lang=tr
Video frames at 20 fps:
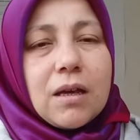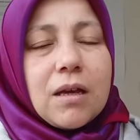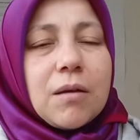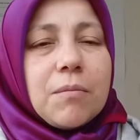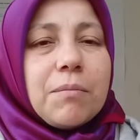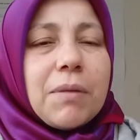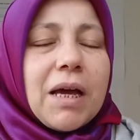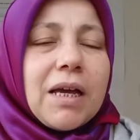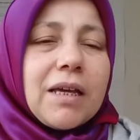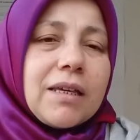
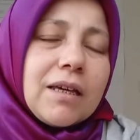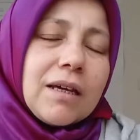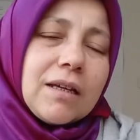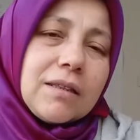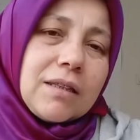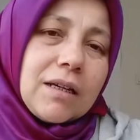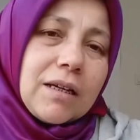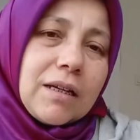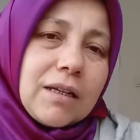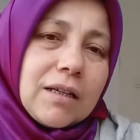Ben
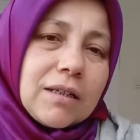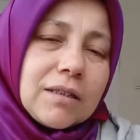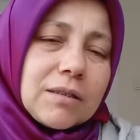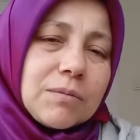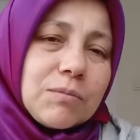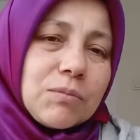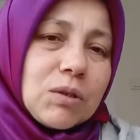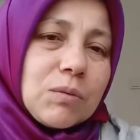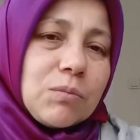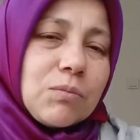kendi
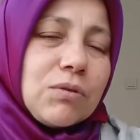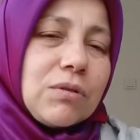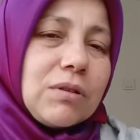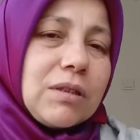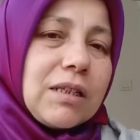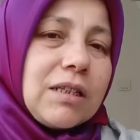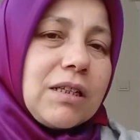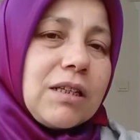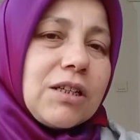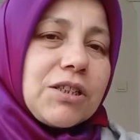hayatımda
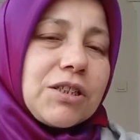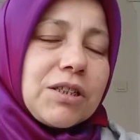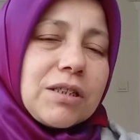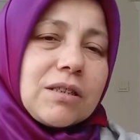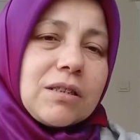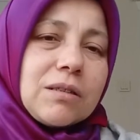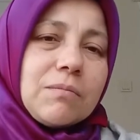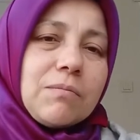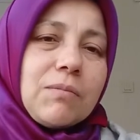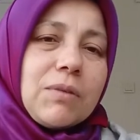bunları
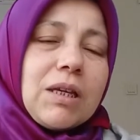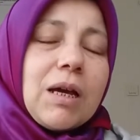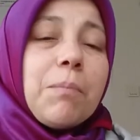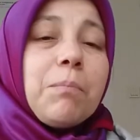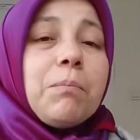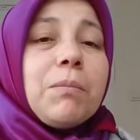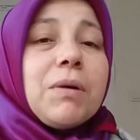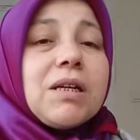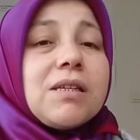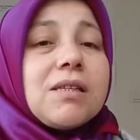yaşadım.
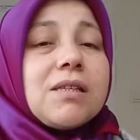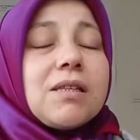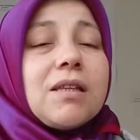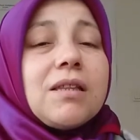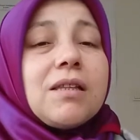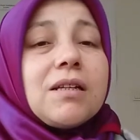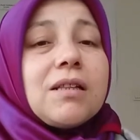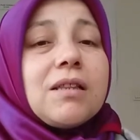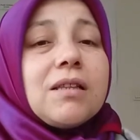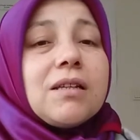Yapmak
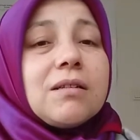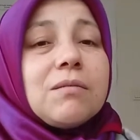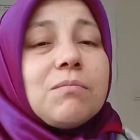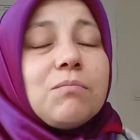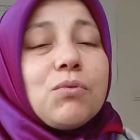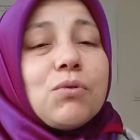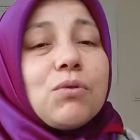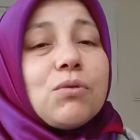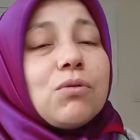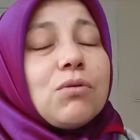istediklerim
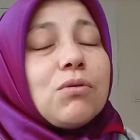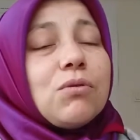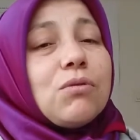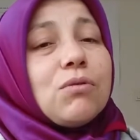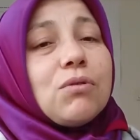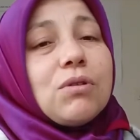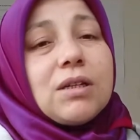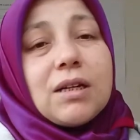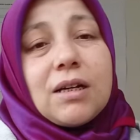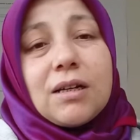bütün
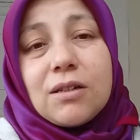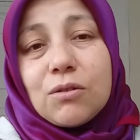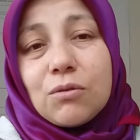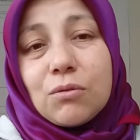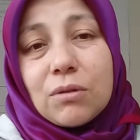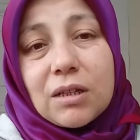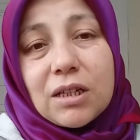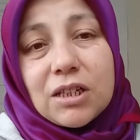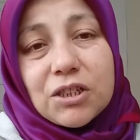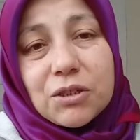dünyayı
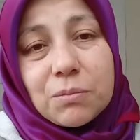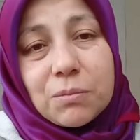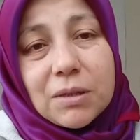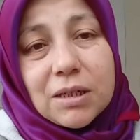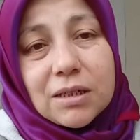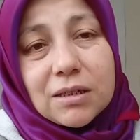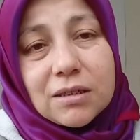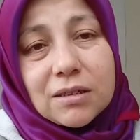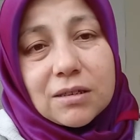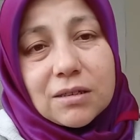
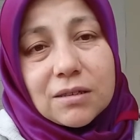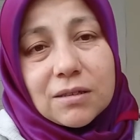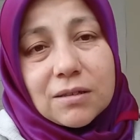dolaşmak,